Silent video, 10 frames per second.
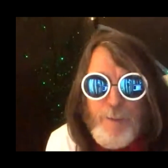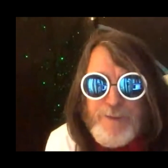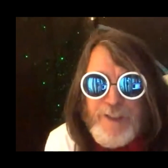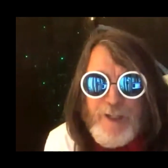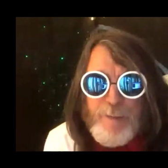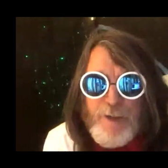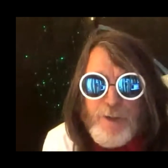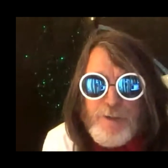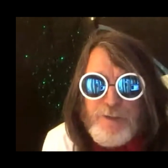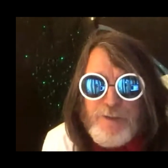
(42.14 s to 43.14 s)
¿Cómo están
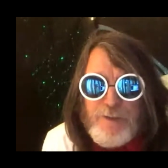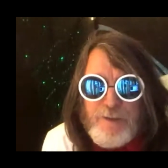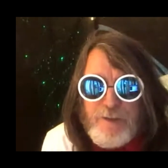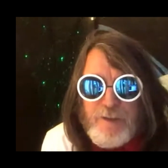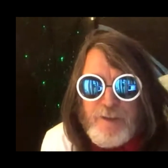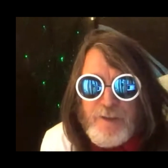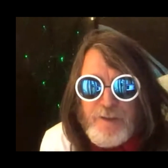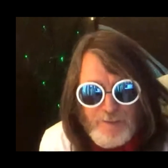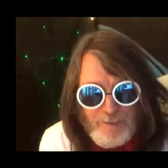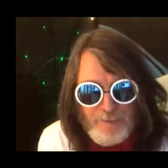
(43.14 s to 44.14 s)
amigos?
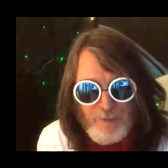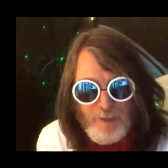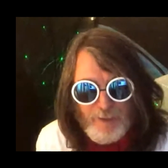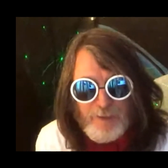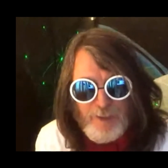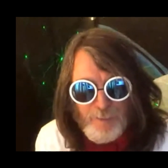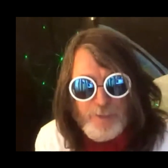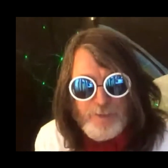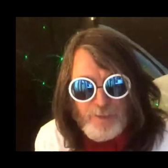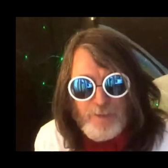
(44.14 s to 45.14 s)
Aquí
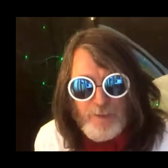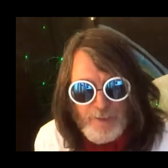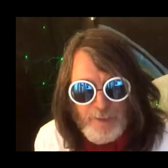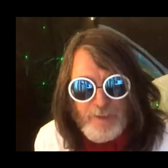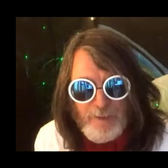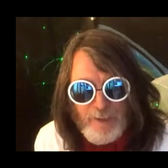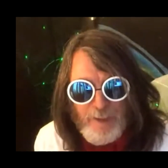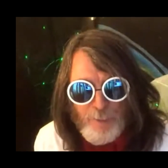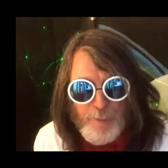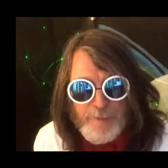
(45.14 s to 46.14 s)
estamos, en esta energía